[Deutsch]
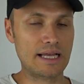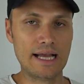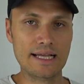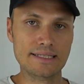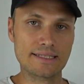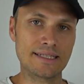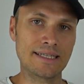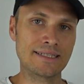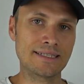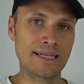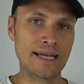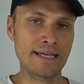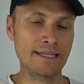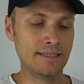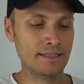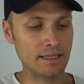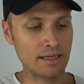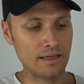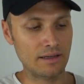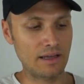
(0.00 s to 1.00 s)
Gas an der
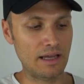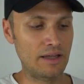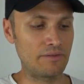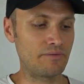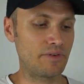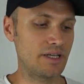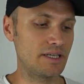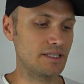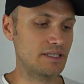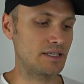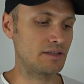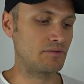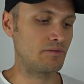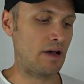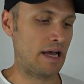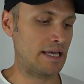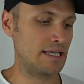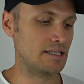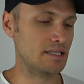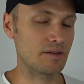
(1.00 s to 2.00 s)
Seite ein wenig
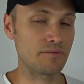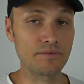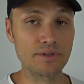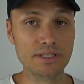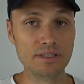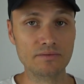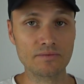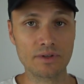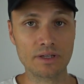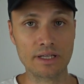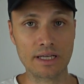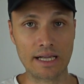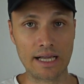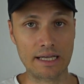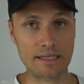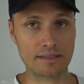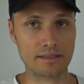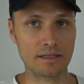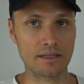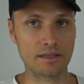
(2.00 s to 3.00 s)
entweicht. Dann wissen wir, der
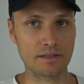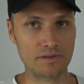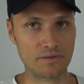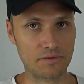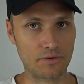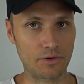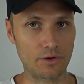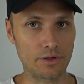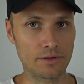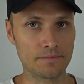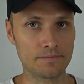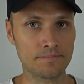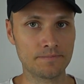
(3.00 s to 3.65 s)
Gastank ist voll.